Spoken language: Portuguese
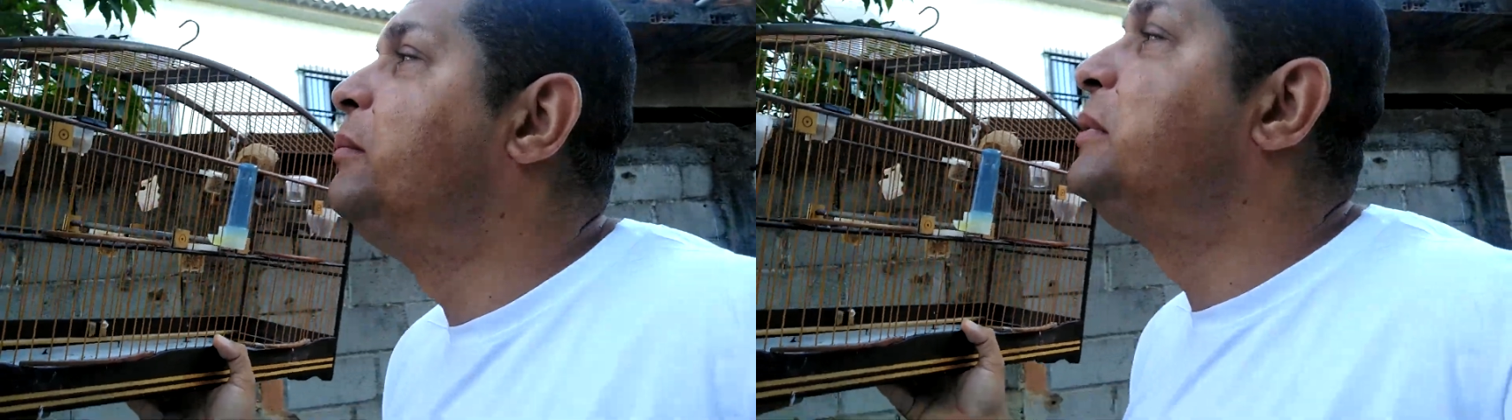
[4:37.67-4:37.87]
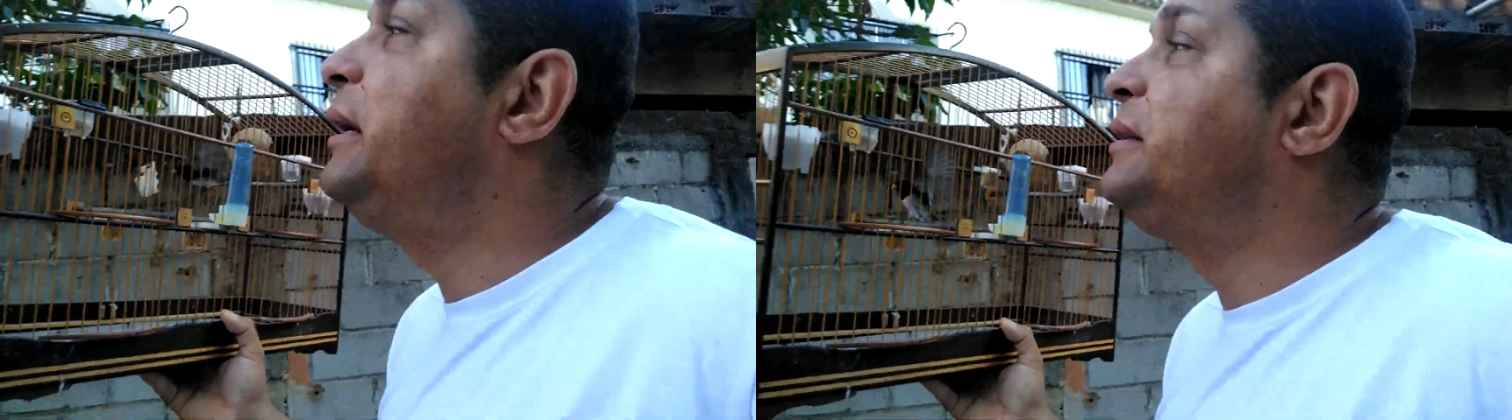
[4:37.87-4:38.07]

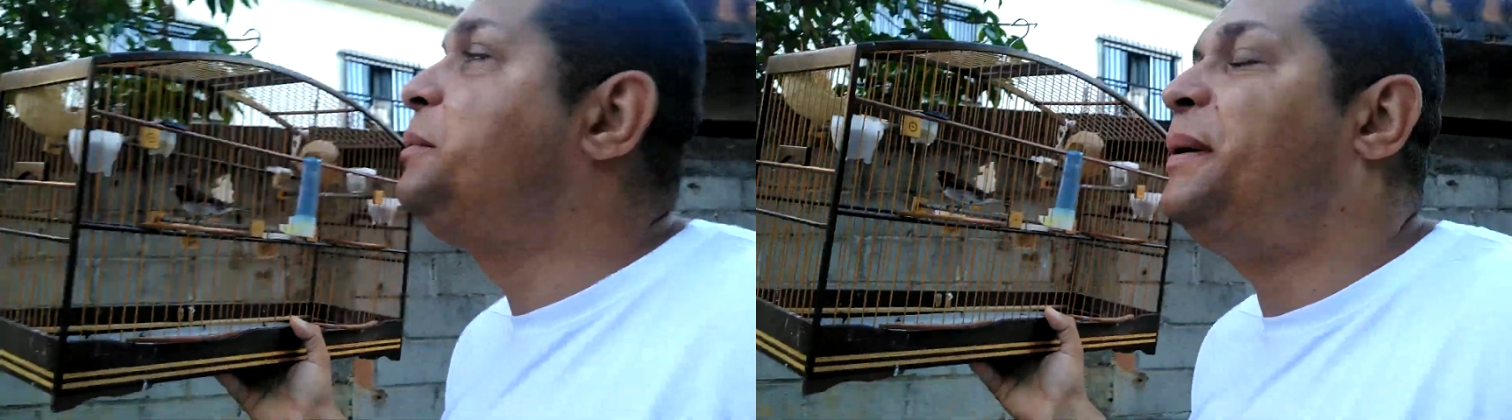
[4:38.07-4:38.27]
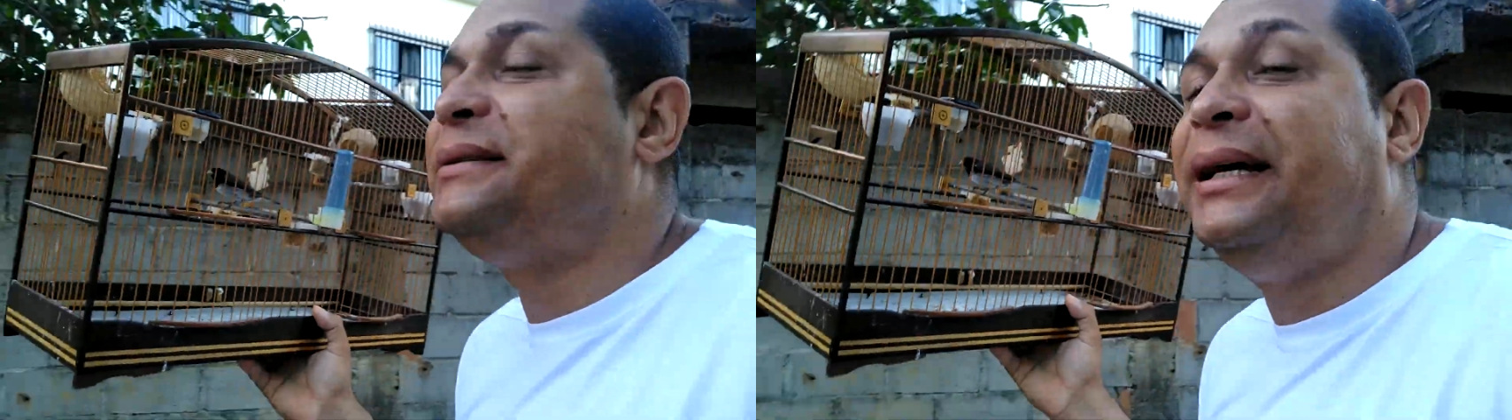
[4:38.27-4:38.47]
Quero que esse
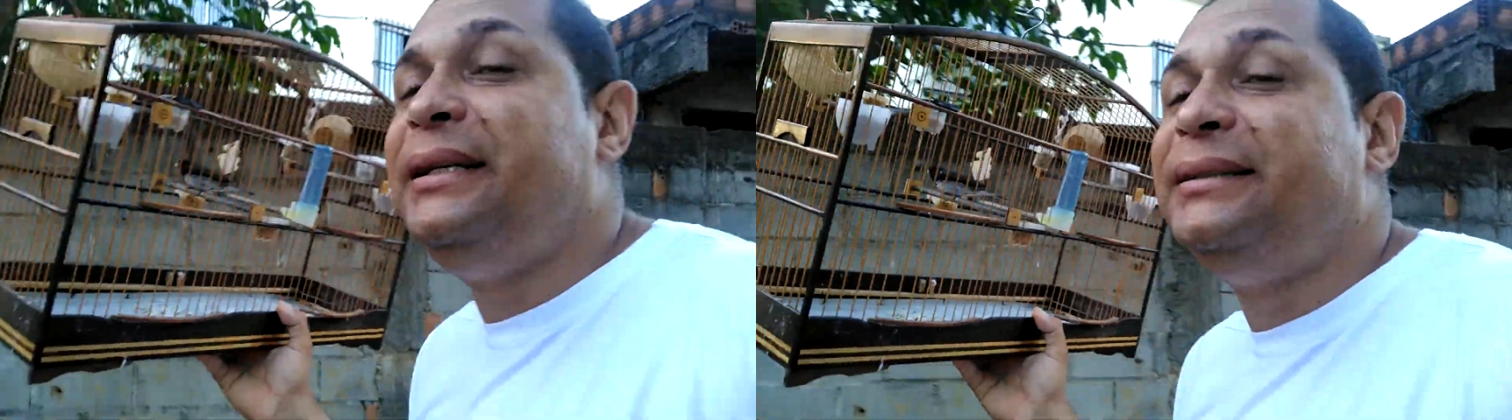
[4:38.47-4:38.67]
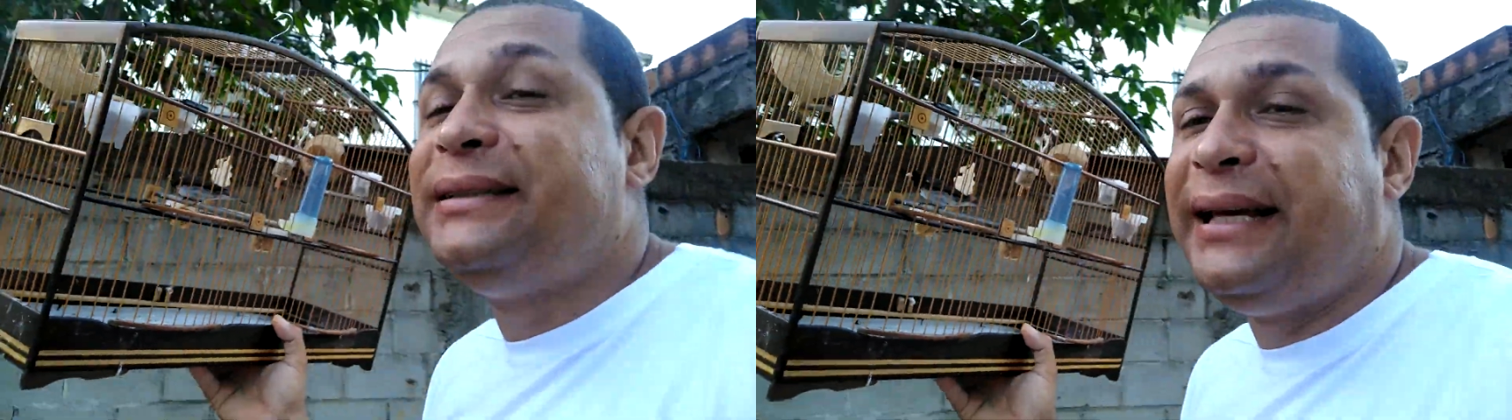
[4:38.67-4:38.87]

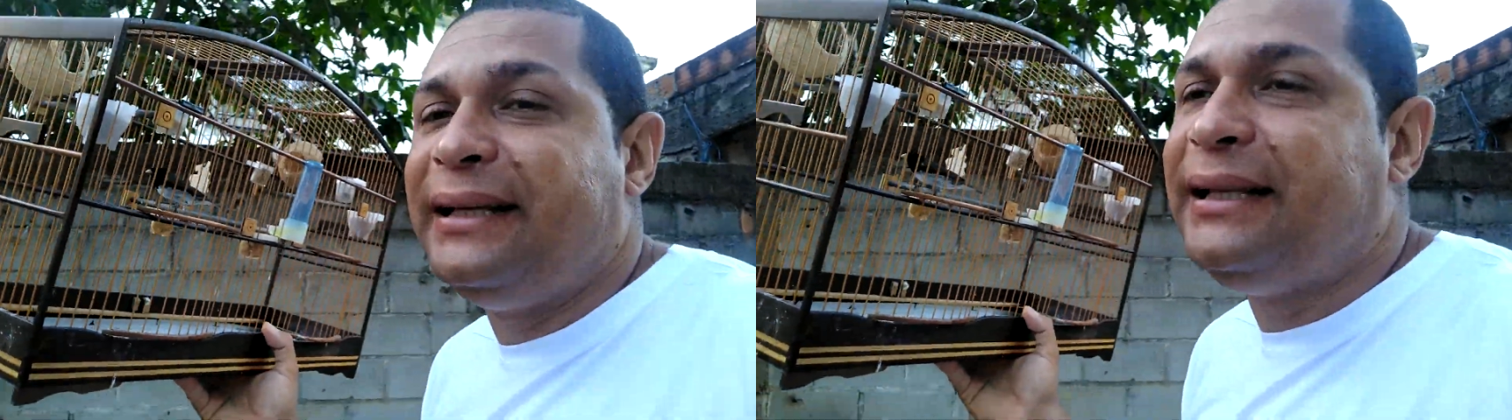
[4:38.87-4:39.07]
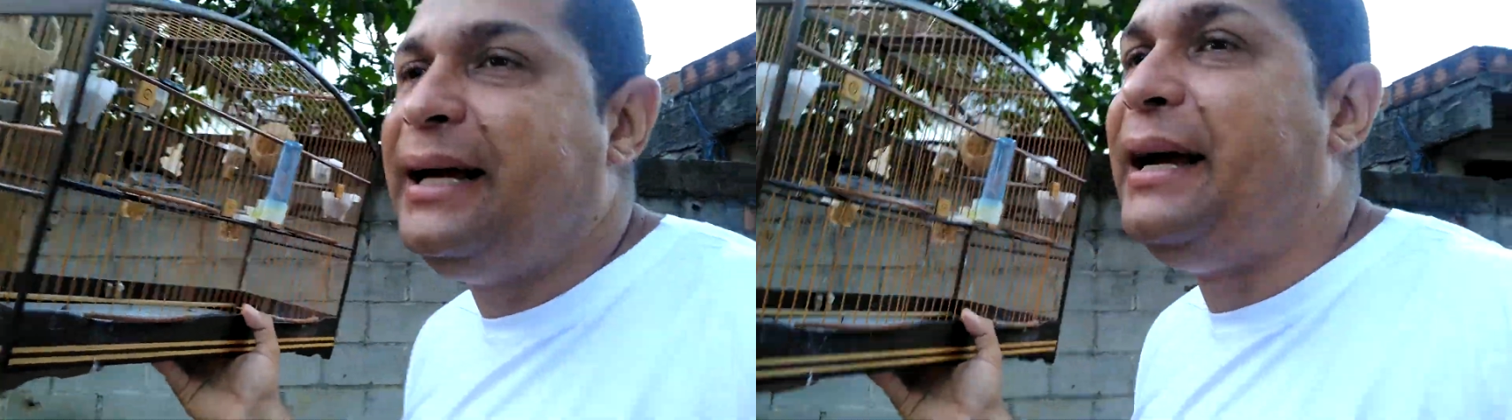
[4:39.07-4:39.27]
passarinho
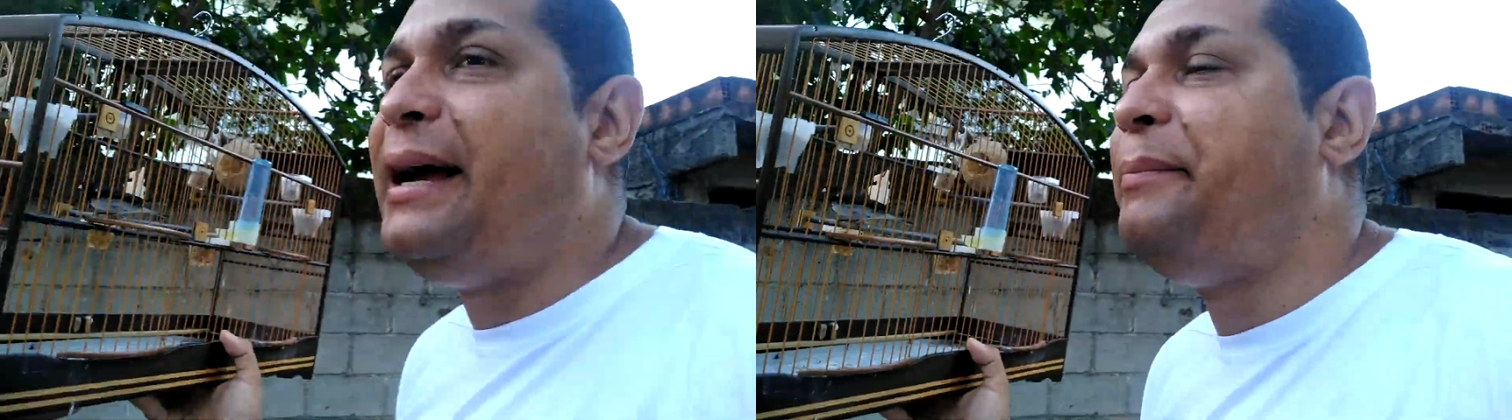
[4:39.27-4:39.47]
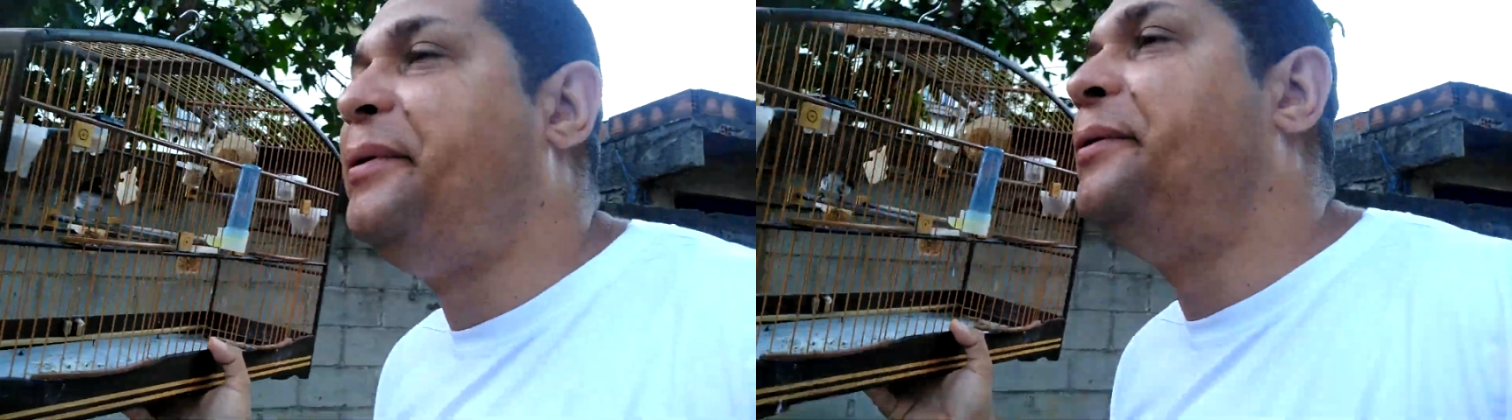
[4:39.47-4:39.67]
esquenta
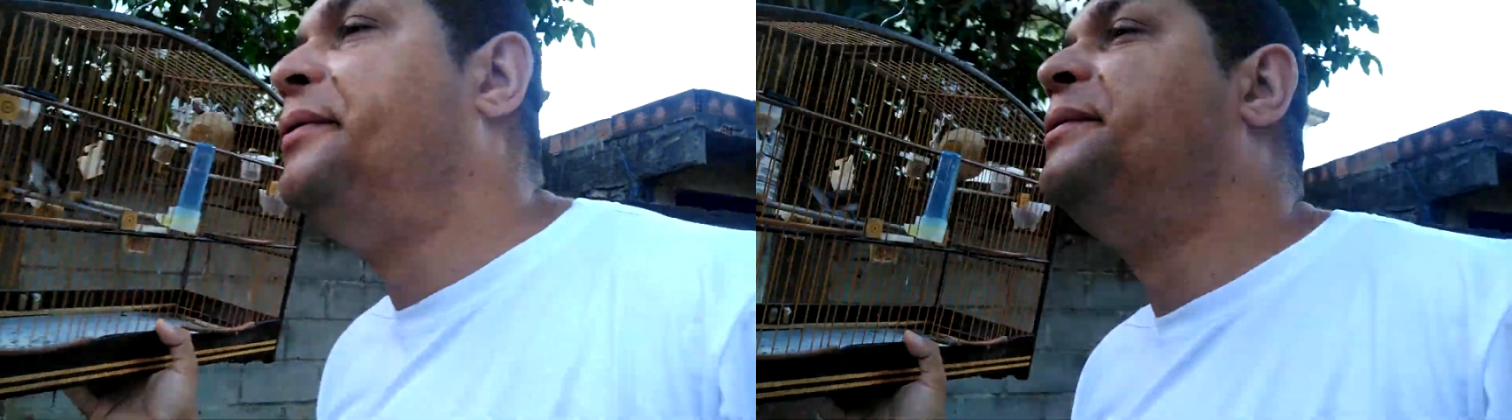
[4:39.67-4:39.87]
rápido.